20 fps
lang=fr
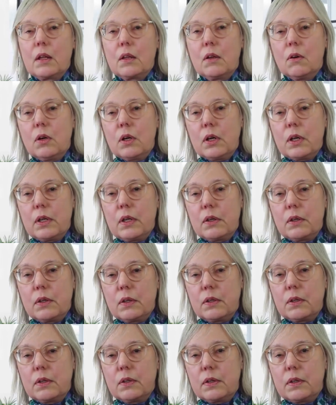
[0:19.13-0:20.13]
Donc,
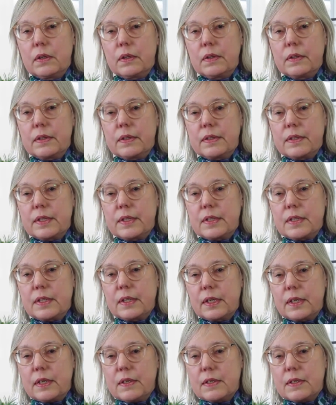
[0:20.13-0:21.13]
euh, cette
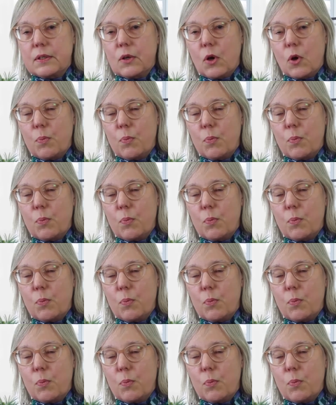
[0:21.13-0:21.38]
série,